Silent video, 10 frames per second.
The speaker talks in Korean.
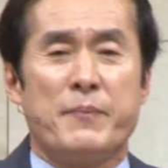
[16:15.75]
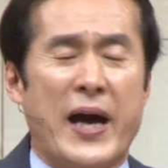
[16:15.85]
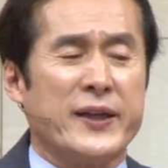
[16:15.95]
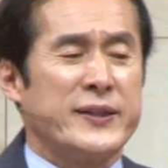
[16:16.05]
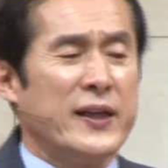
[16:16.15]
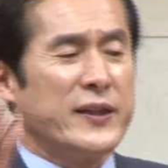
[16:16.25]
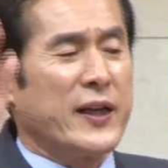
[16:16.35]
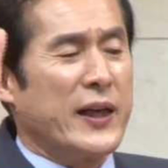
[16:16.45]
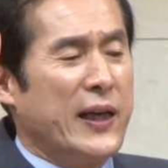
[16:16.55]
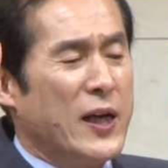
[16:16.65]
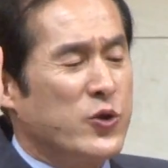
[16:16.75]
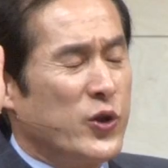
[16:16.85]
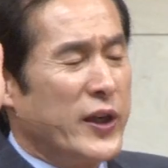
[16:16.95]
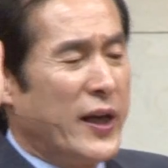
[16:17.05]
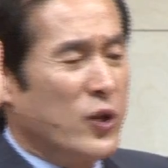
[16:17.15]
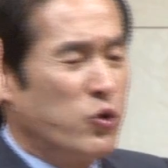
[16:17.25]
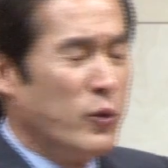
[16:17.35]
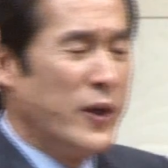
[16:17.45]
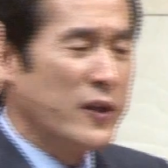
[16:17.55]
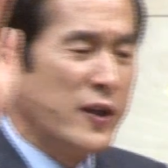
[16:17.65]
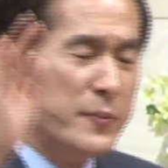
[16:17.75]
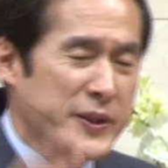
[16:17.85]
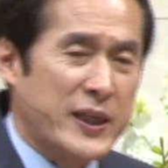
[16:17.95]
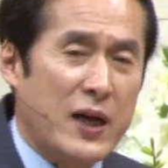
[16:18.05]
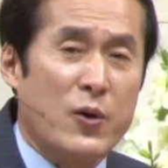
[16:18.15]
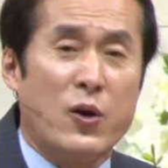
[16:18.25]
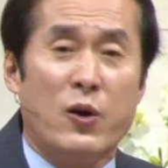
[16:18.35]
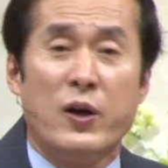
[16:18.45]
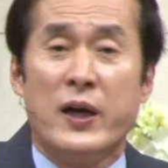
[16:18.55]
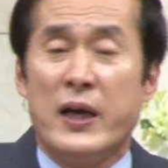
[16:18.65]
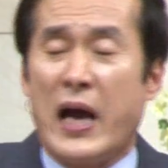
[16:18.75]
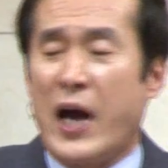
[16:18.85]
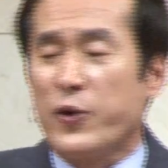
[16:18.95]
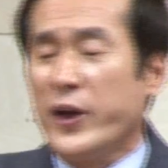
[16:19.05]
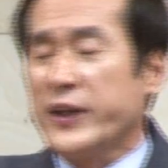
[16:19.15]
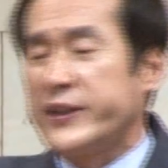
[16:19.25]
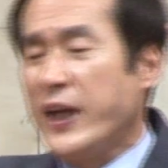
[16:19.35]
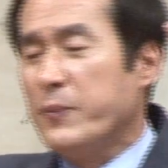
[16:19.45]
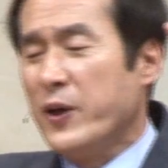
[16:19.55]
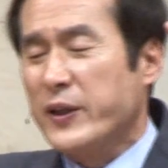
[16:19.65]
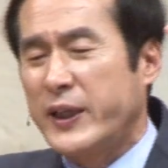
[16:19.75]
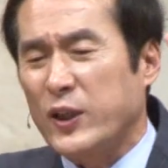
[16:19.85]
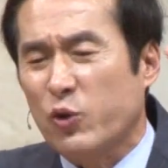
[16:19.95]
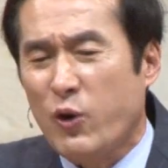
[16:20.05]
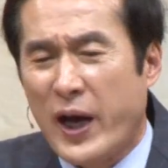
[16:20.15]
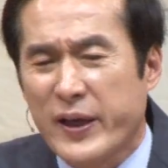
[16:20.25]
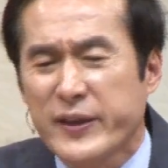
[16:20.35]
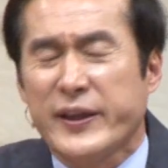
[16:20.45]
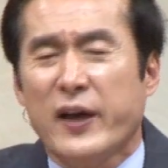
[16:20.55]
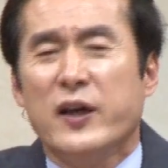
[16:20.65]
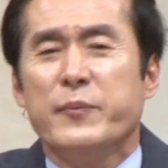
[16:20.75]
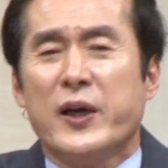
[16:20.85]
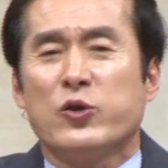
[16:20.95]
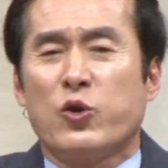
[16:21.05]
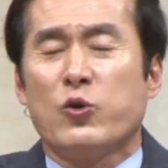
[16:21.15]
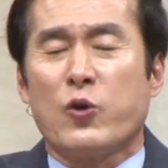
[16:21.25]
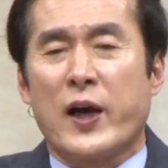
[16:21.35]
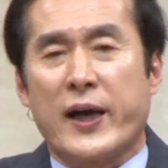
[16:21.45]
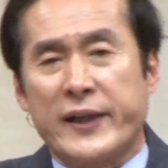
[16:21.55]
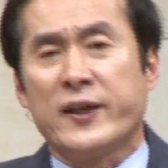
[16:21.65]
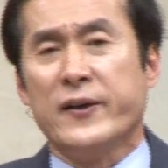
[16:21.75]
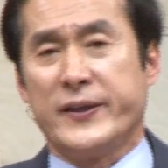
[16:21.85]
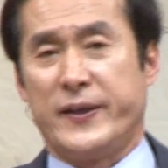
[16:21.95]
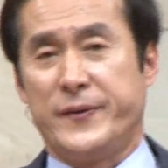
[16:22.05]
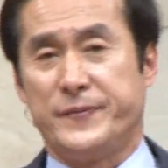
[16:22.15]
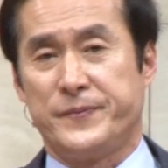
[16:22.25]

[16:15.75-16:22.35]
바리새인들에게 일주일에 두 번 금식하고 하루에 세 번 기도하는 데 의미를 두는 것과 같은 거예요.